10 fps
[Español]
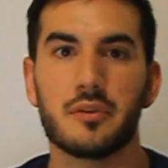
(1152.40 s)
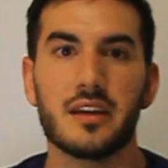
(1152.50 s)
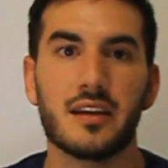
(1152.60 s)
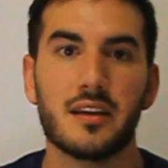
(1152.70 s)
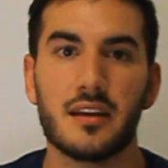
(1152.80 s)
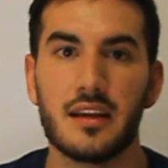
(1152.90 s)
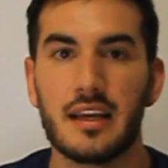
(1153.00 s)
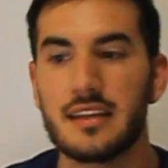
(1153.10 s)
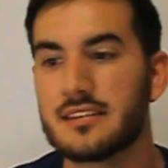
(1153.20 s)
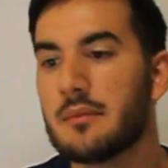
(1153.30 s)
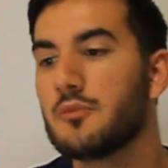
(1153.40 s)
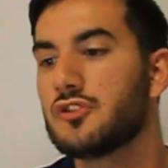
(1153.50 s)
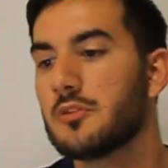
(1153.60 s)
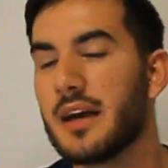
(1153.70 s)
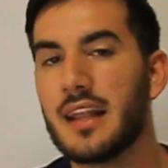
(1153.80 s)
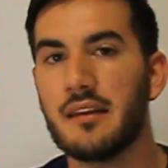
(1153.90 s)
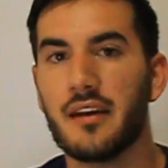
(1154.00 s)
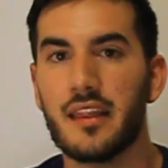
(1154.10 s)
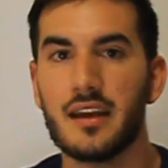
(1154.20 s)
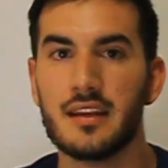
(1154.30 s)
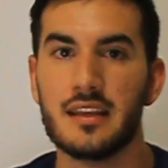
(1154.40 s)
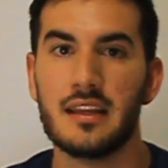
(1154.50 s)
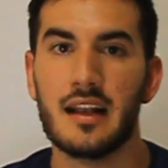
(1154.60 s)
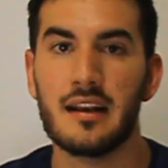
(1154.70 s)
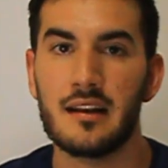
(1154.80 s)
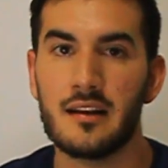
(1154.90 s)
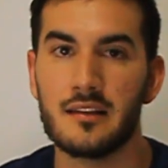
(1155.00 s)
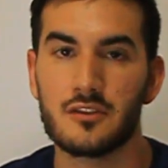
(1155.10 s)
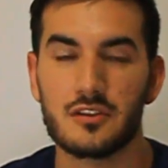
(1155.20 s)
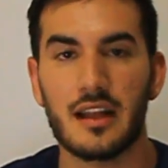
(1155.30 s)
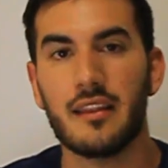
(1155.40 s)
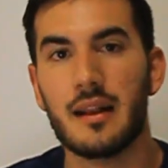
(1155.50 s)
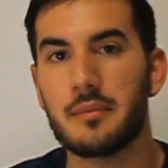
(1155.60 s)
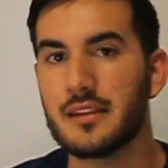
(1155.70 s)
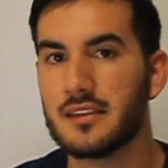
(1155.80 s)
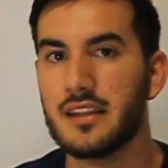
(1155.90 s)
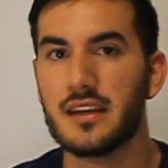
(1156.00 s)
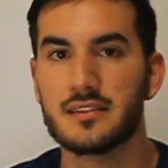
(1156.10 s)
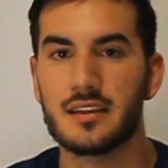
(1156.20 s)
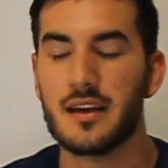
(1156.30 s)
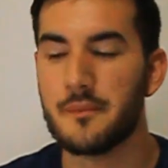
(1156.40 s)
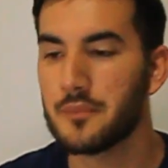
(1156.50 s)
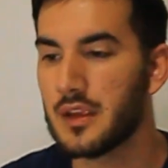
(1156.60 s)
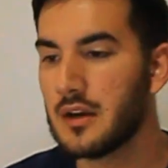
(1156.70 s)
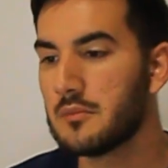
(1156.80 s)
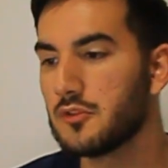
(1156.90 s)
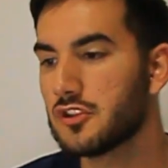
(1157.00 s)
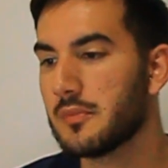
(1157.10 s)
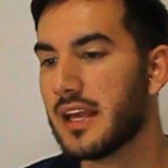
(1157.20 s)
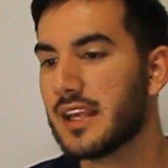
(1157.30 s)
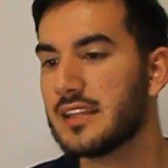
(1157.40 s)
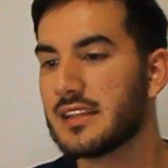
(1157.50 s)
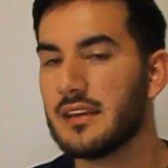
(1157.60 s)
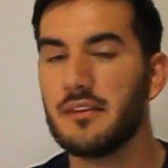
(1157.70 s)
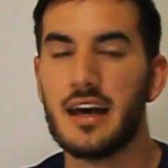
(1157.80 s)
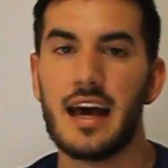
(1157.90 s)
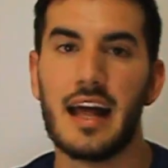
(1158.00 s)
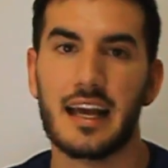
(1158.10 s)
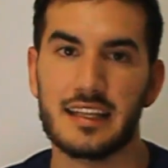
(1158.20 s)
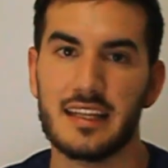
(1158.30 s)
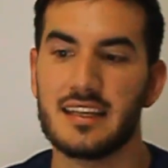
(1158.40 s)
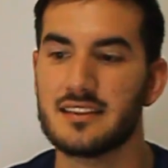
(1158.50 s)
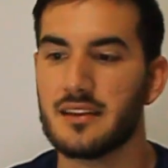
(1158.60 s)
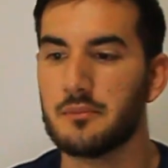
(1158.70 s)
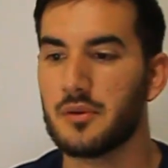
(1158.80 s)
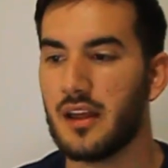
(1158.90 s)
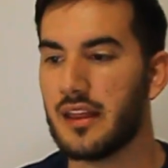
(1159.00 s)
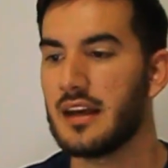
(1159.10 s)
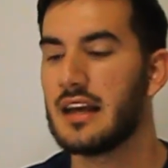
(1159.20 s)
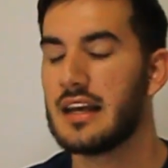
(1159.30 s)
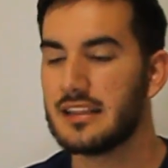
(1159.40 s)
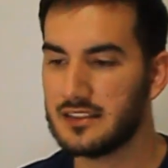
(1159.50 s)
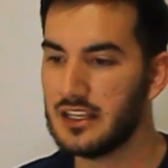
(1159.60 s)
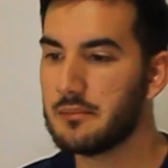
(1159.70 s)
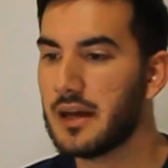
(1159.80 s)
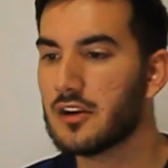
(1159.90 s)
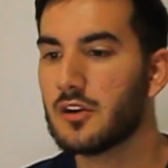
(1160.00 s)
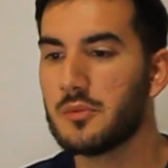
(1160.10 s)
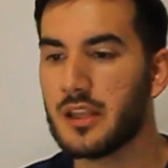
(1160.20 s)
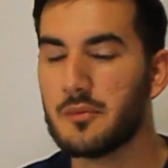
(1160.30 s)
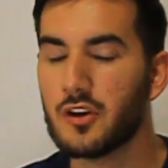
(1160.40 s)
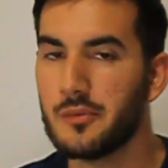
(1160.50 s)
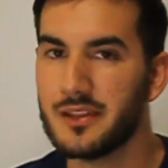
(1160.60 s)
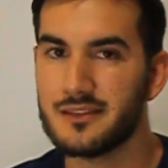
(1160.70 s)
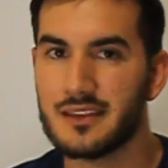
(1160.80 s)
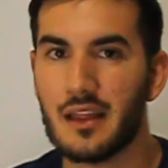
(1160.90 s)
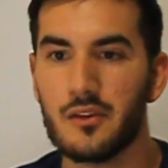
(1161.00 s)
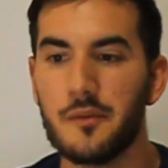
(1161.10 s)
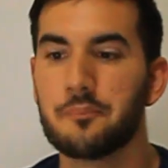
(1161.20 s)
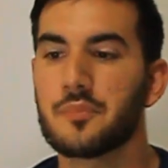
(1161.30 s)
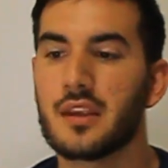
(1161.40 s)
pues, están mucho más elevadas y el total de la plantilla está mucho más equitativa a la que tenía esa temporada. Sin embargo, como ya hemos comentado,